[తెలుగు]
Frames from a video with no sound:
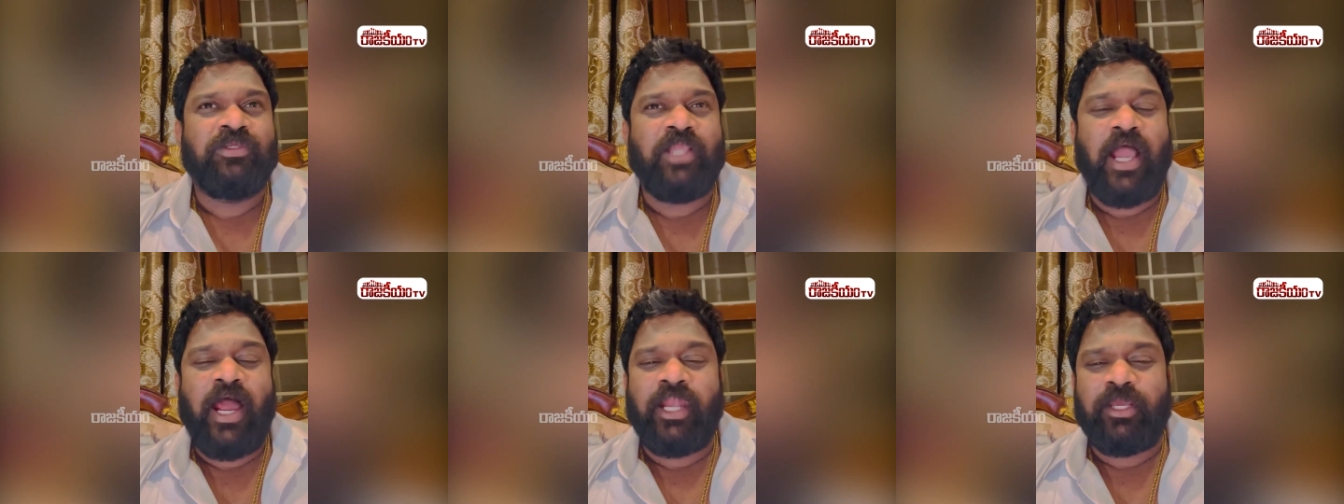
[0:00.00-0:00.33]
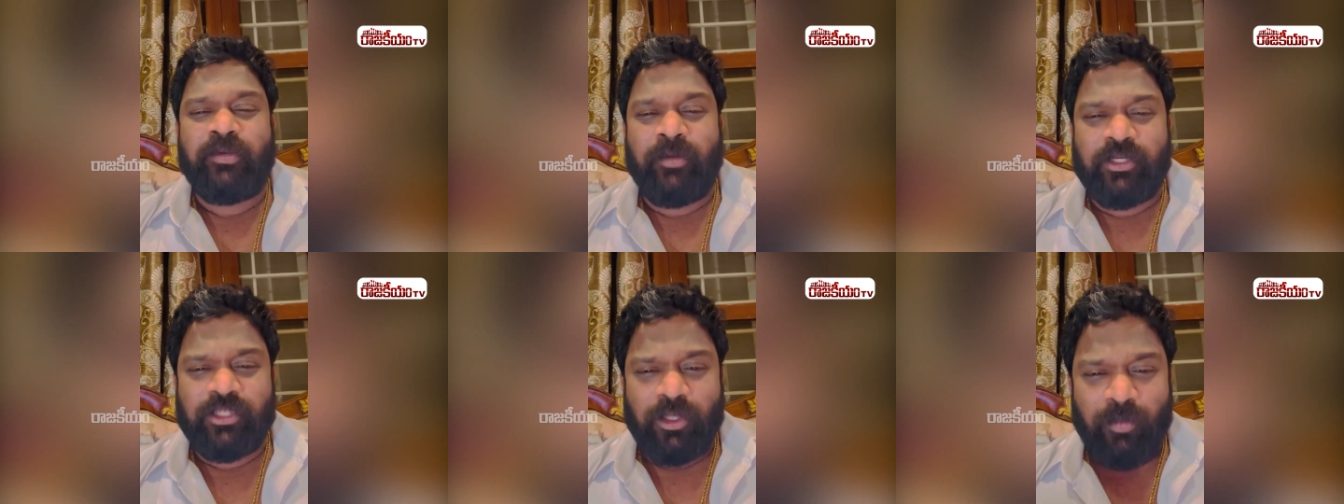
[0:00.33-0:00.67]
యాడికి
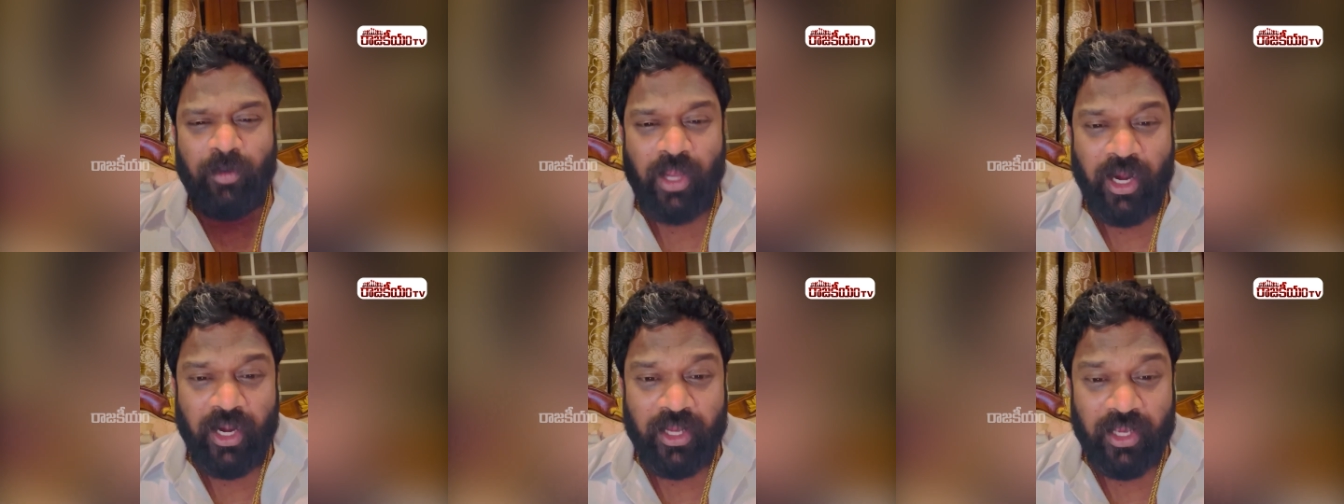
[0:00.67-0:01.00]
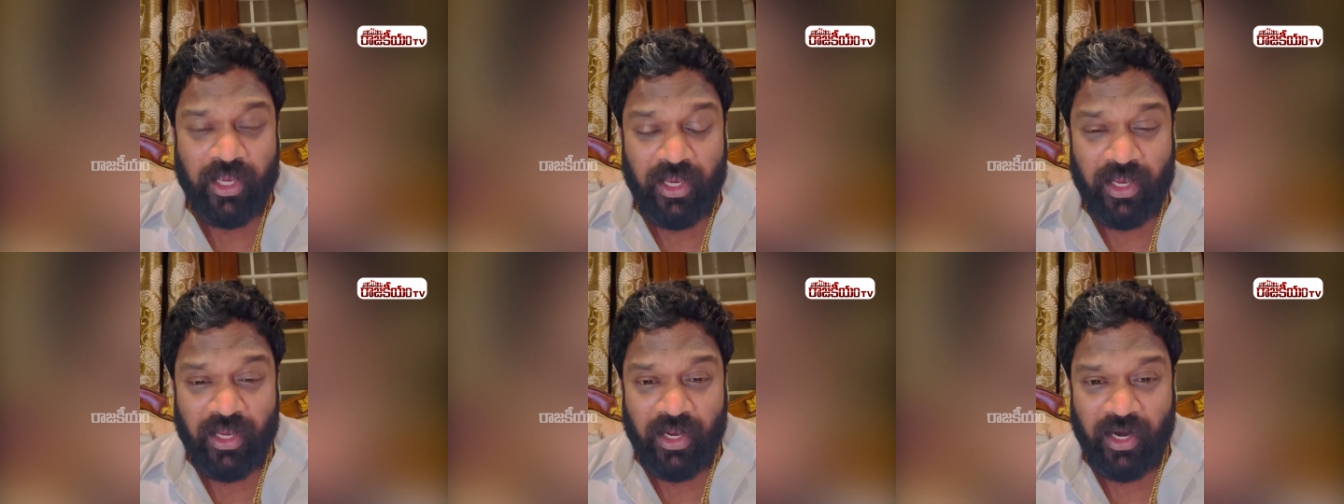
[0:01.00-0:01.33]
పడితే పోయి
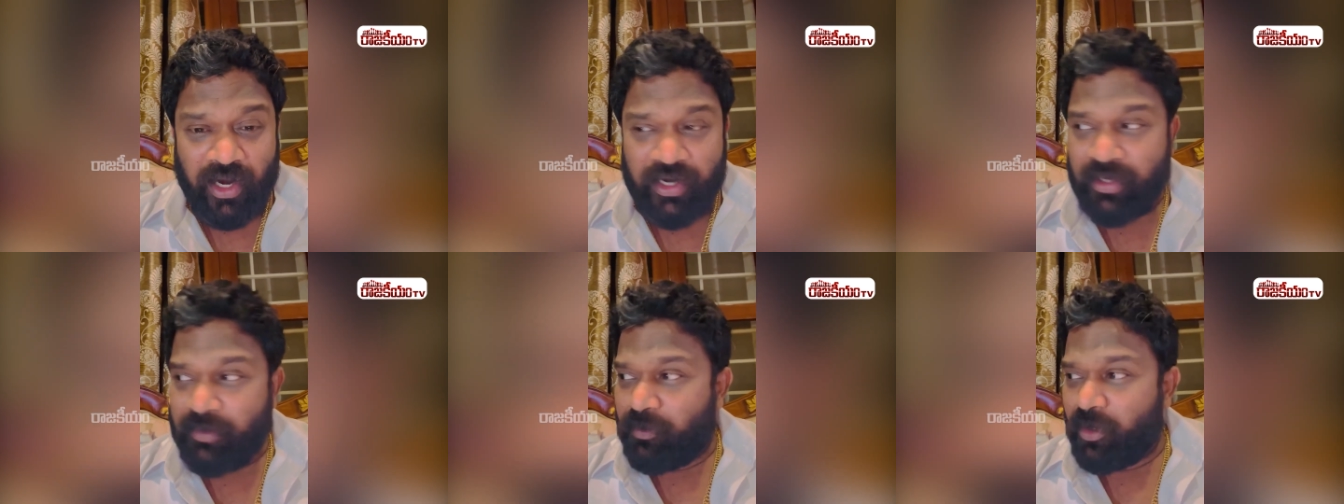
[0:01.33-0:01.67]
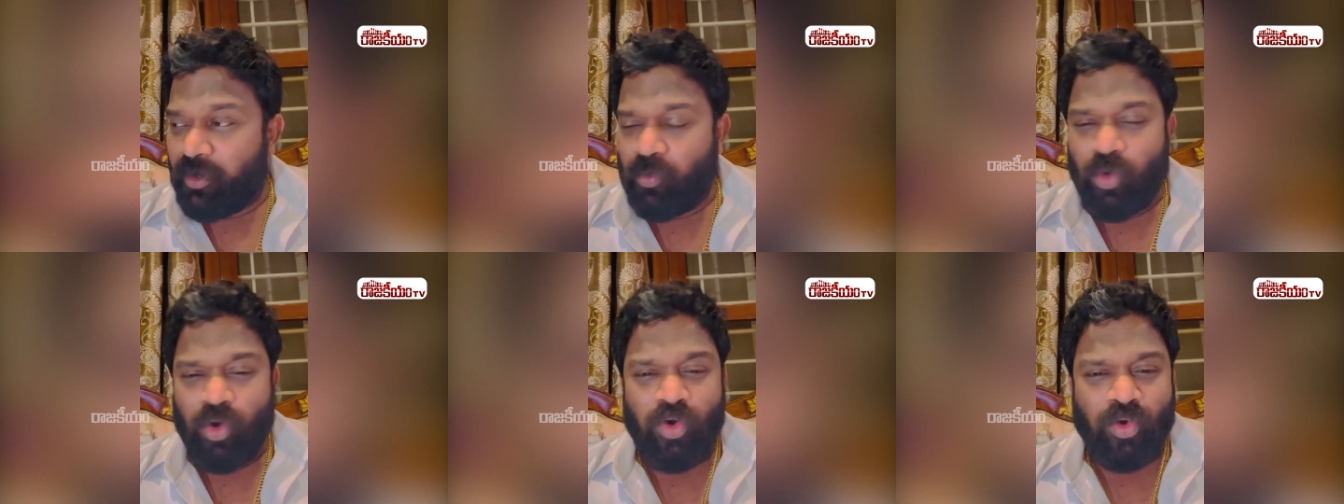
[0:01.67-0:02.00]
ఆడికి ఆడికి
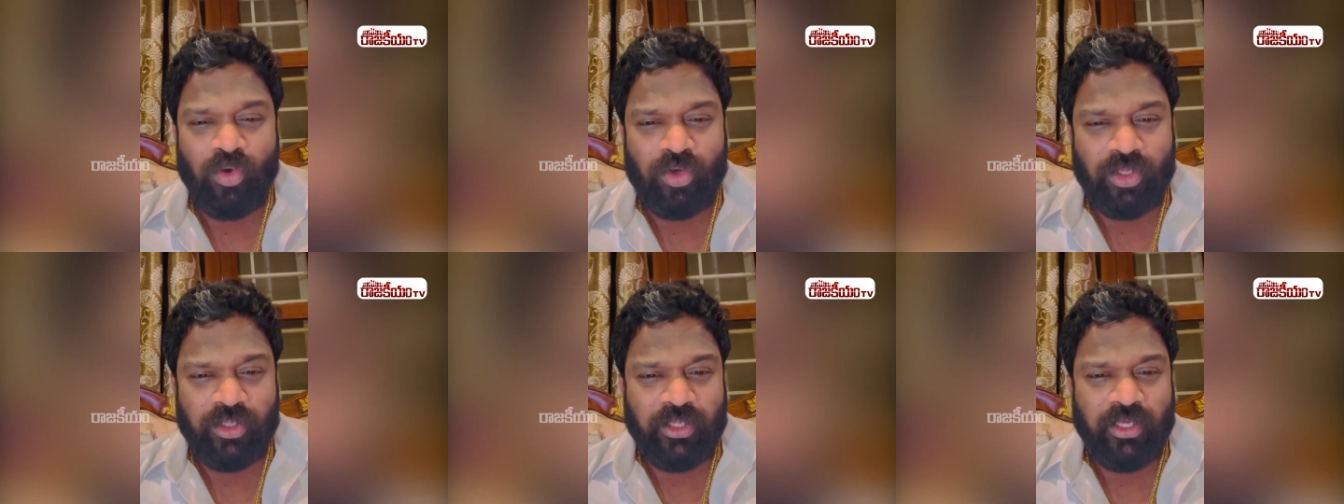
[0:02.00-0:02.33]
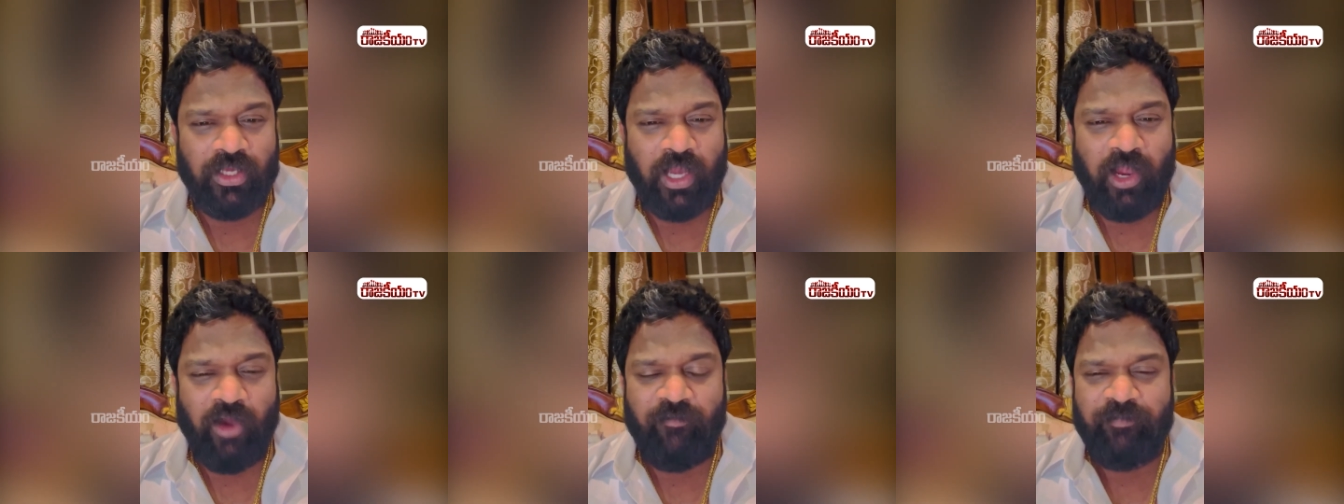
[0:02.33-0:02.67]
పోయి వంగు ఉంటుంది
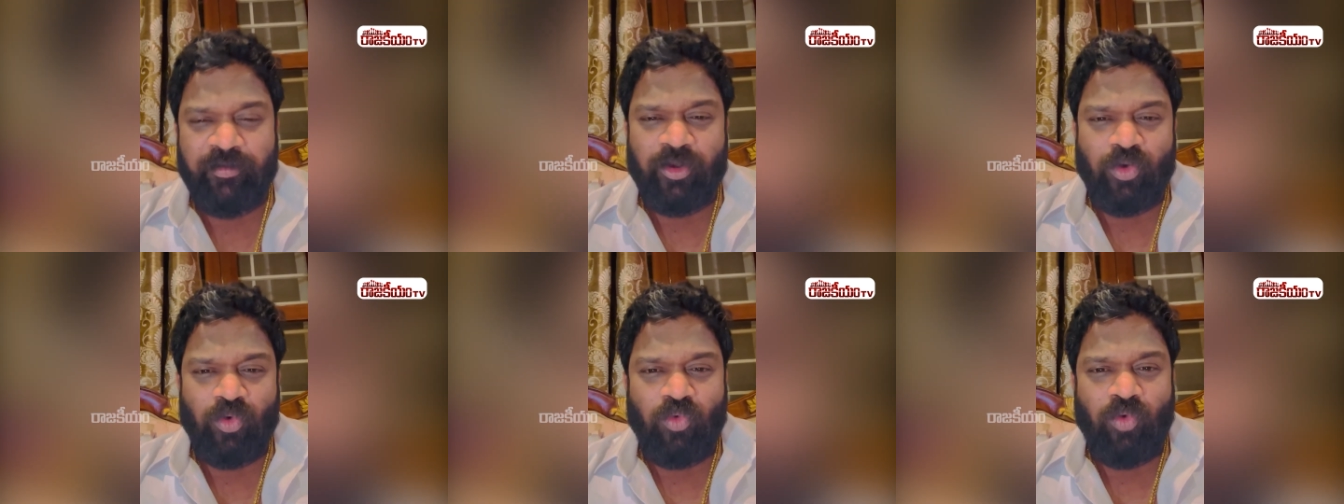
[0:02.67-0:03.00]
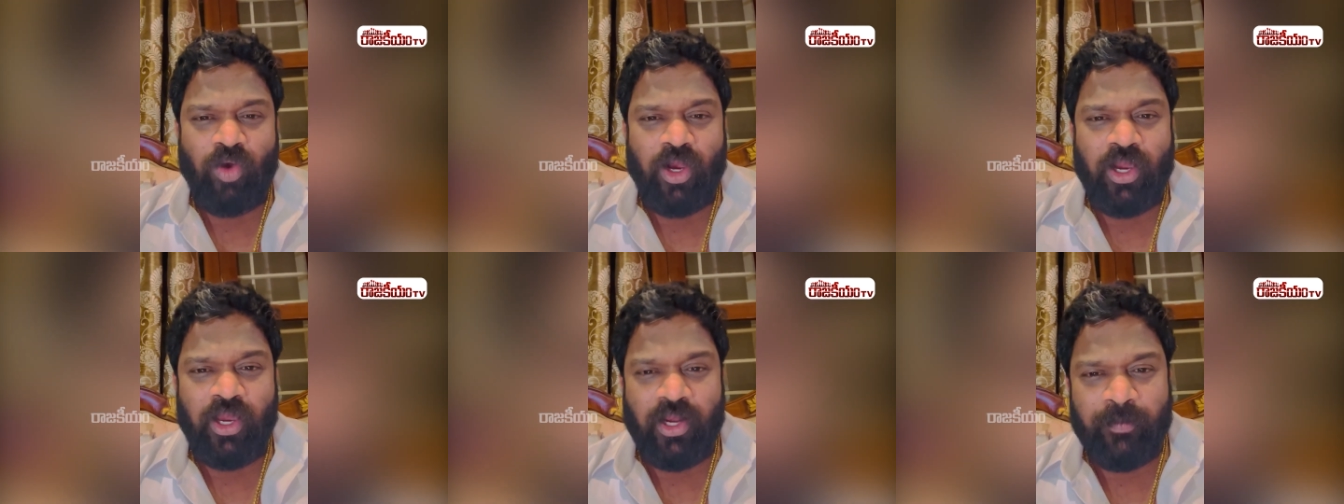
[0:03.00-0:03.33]
ఆమె పేరు
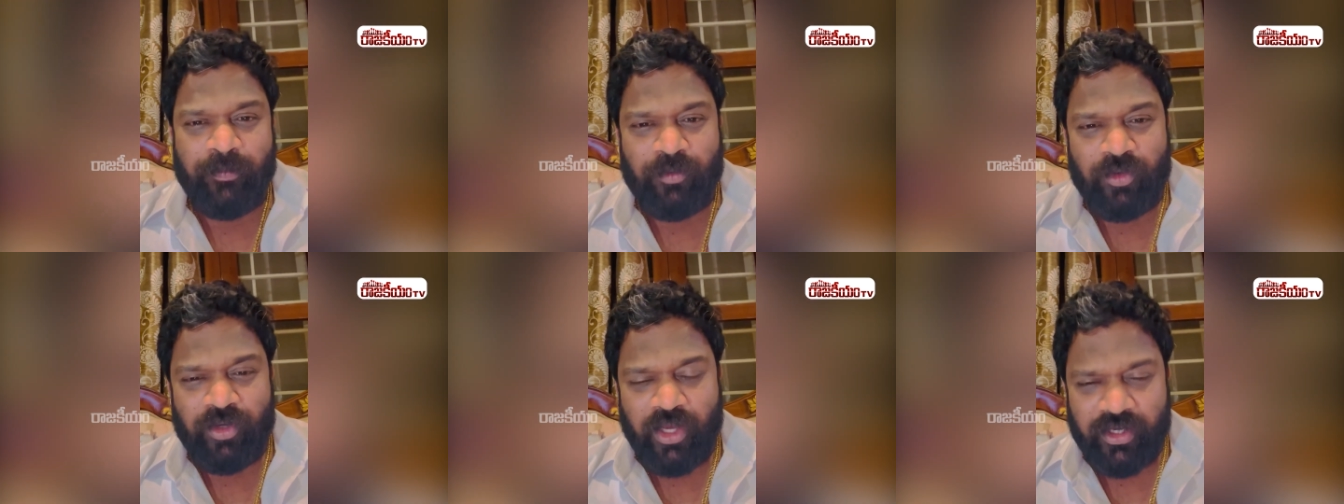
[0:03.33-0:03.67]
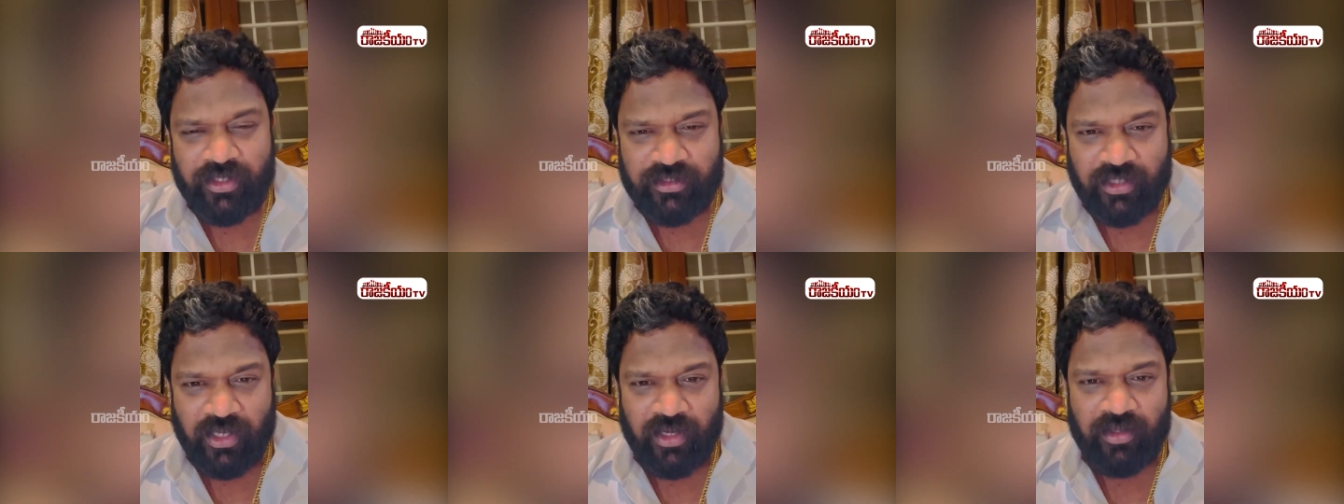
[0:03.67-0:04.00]
వంగలపూడి
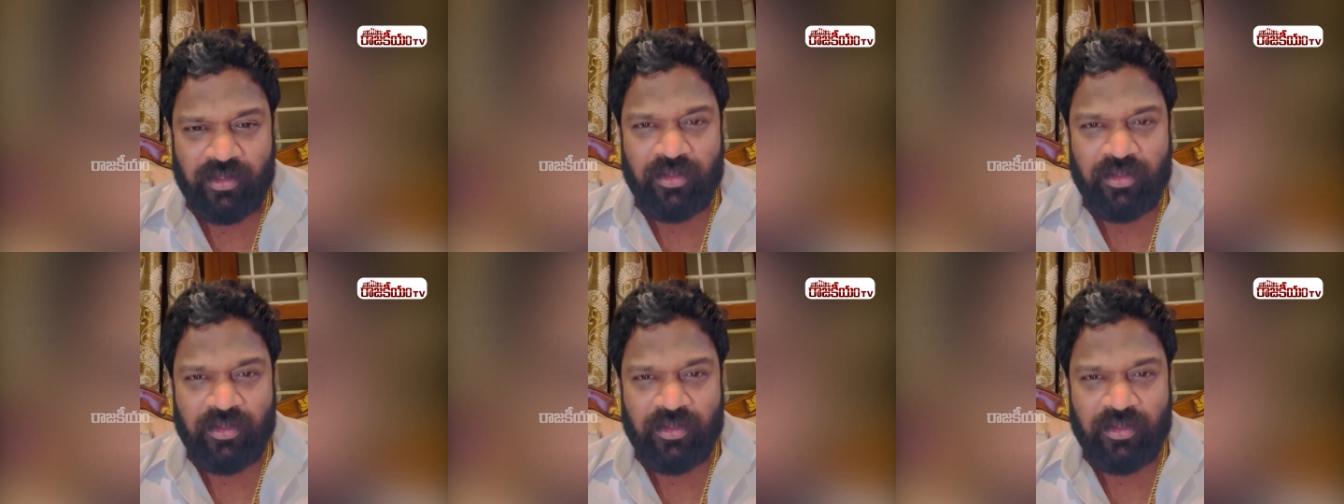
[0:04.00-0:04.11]
అనిత